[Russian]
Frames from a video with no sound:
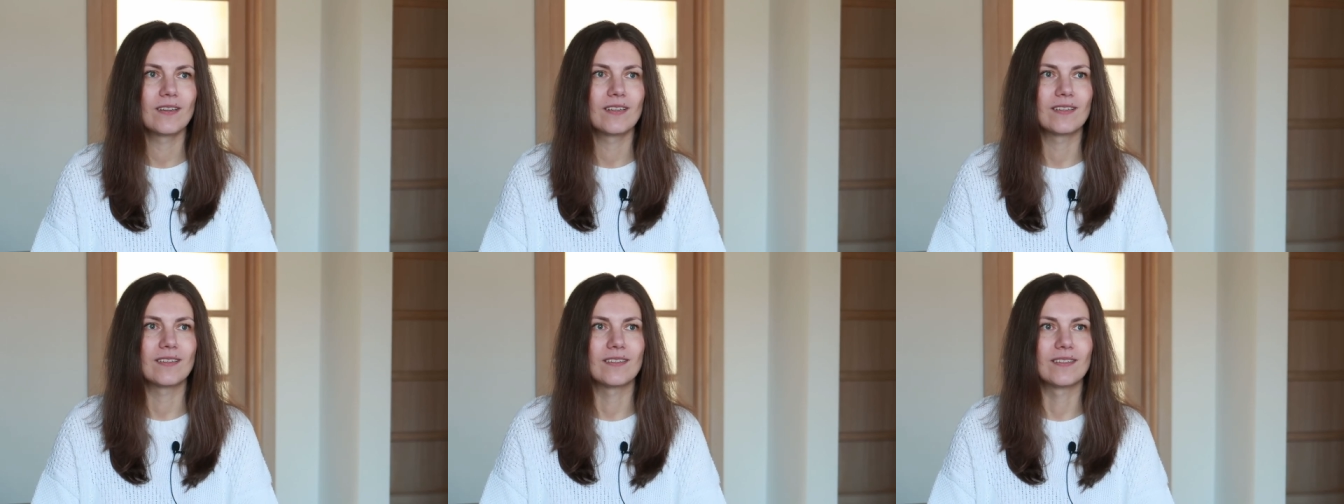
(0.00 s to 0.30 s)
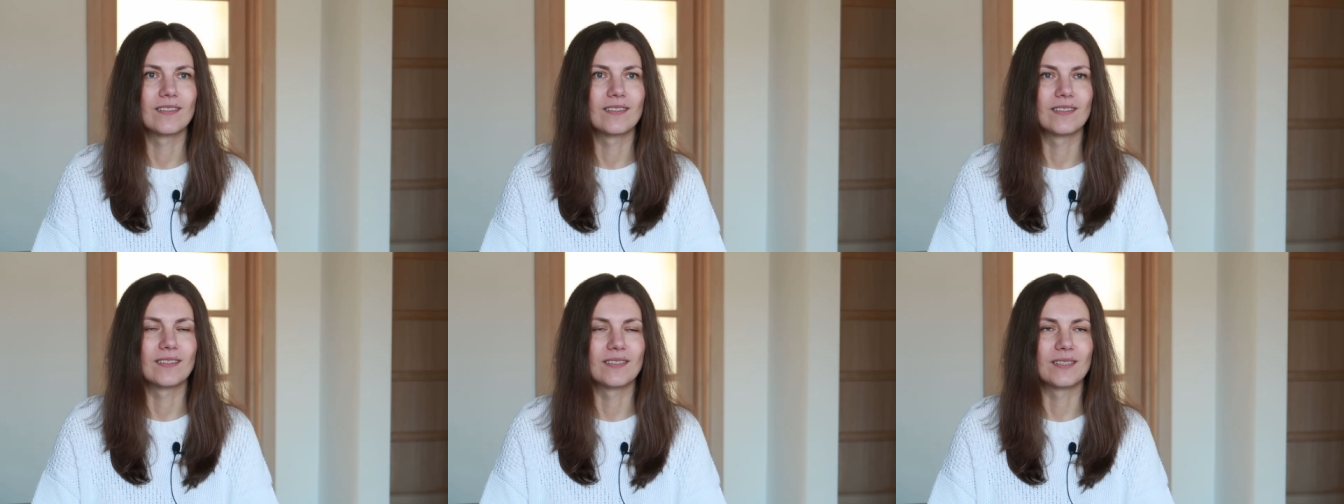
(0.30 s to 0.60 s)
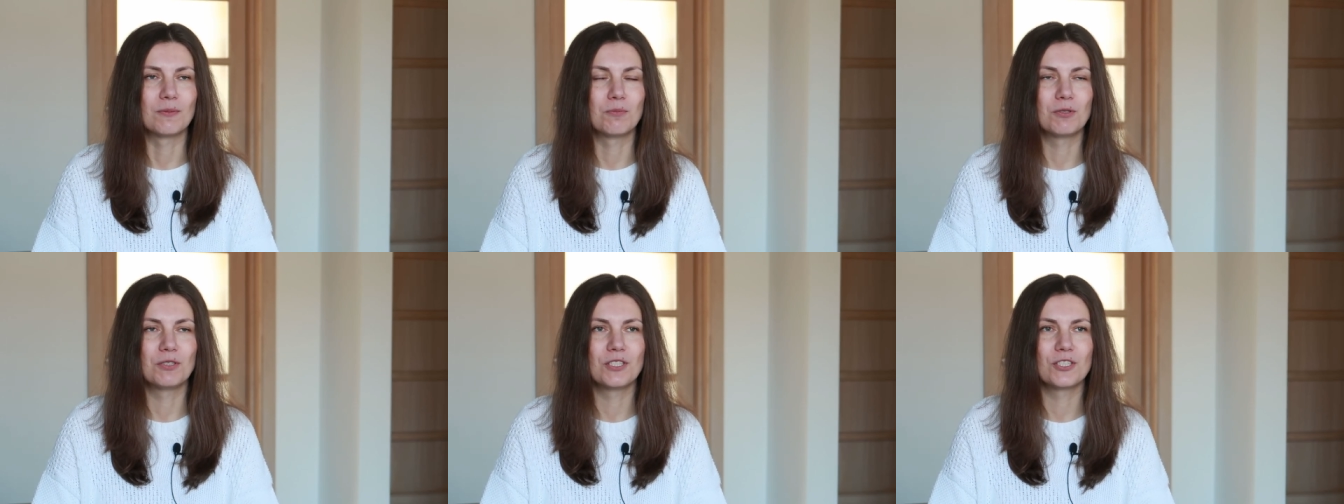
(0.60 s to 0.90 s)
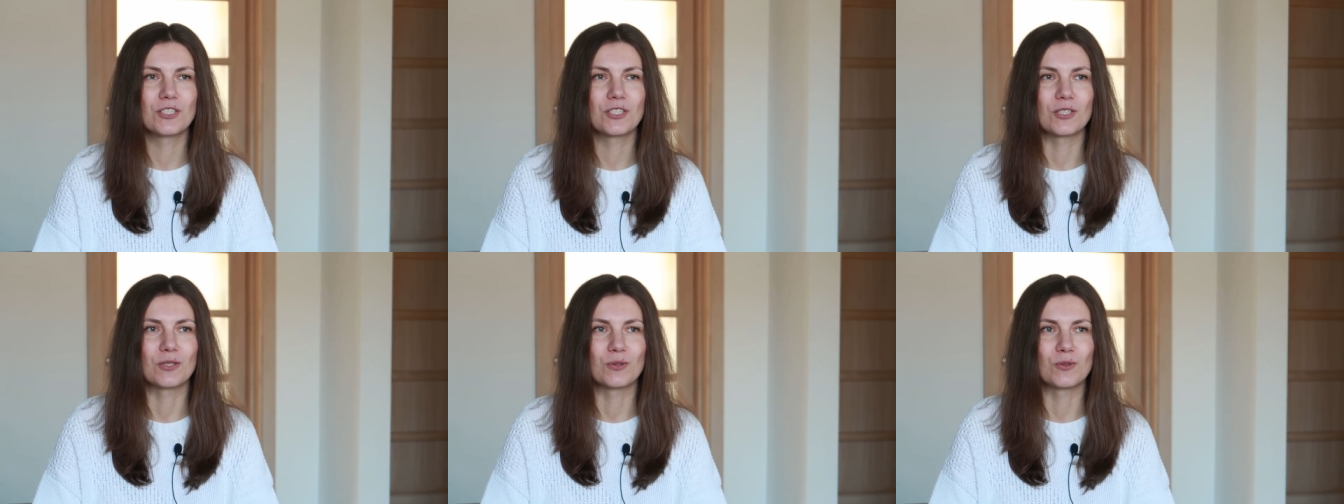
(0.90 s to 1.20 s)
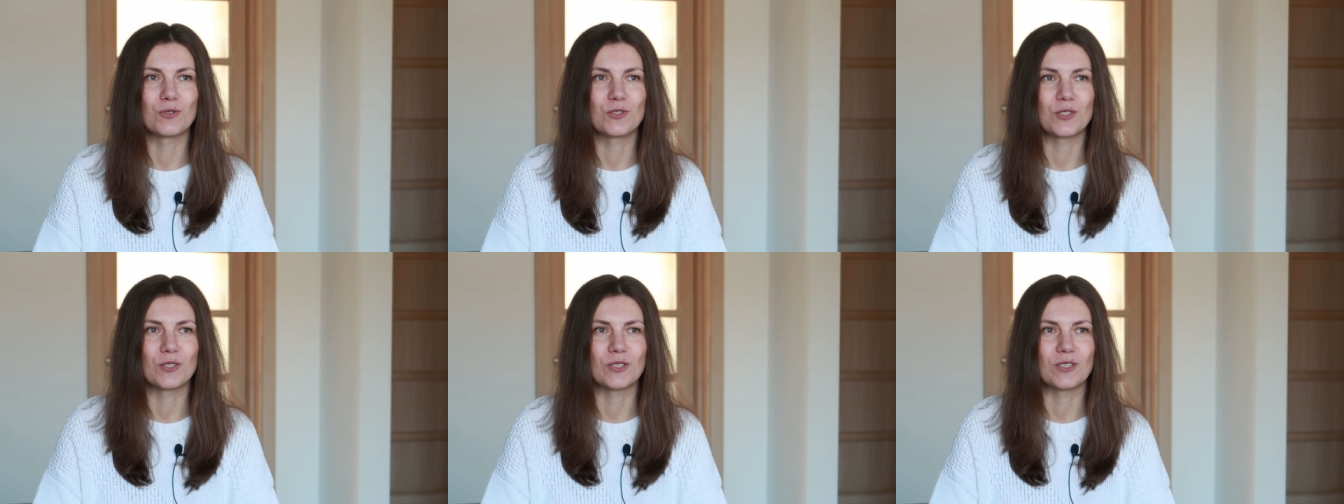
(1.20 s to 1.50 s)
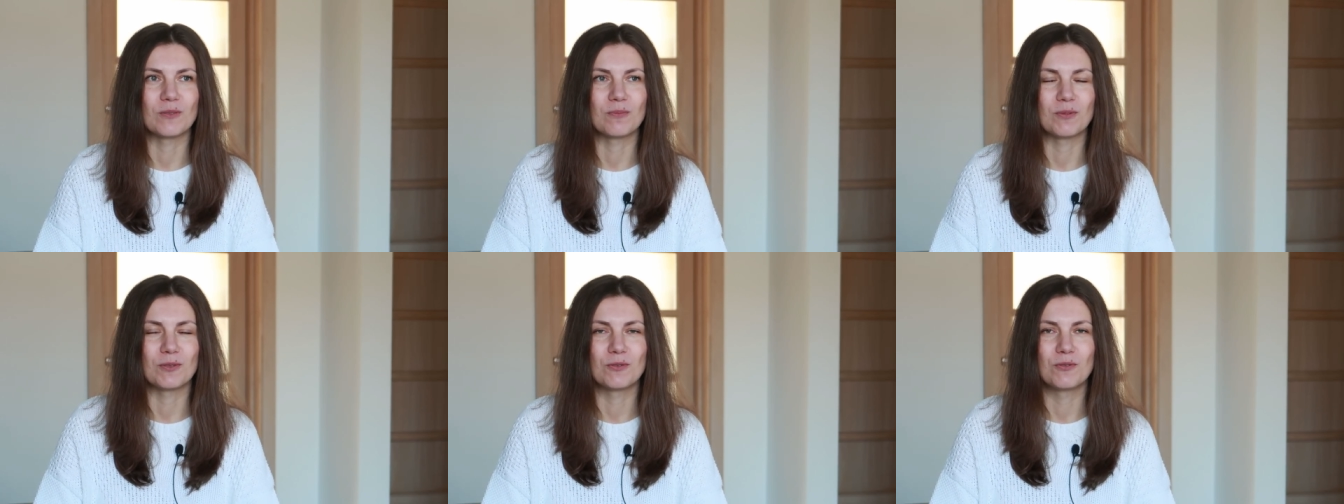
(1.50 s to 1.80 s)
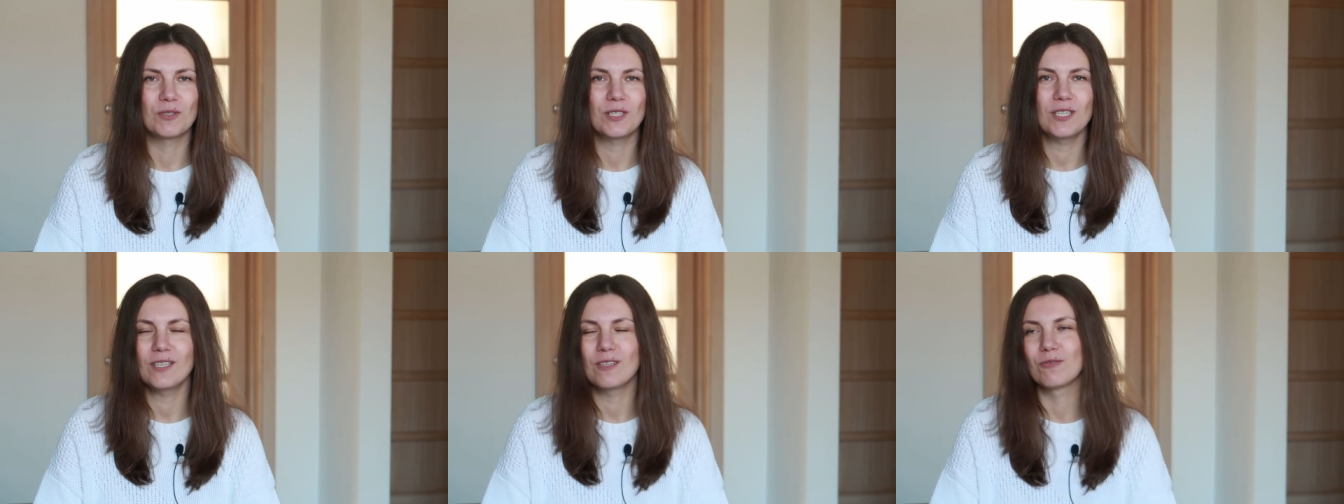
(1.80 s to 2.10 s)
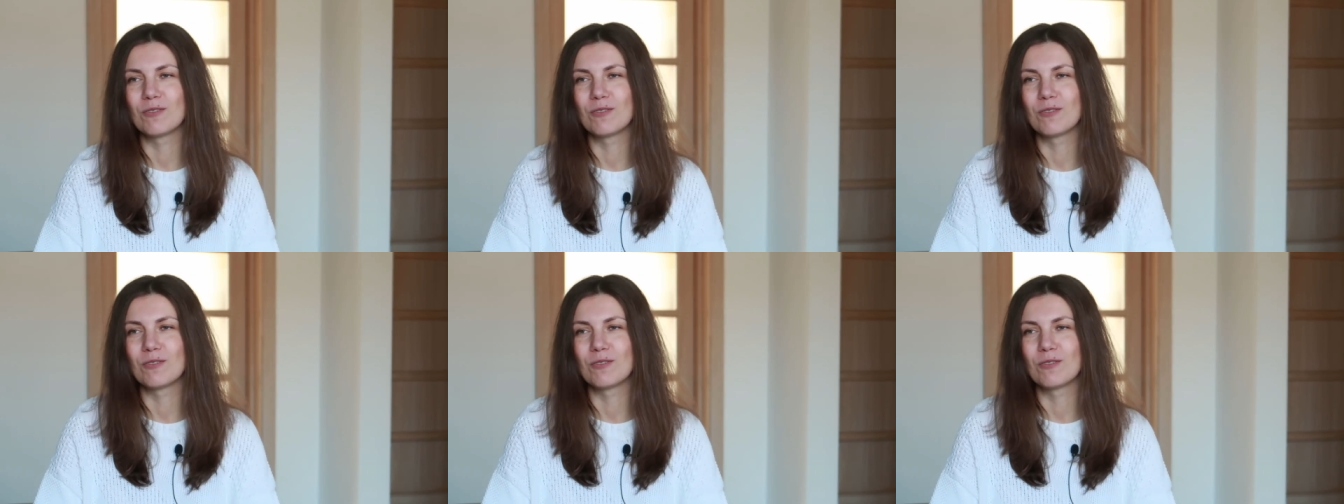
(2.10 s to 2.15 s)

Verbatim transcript: А, ребятишки тоже подурили,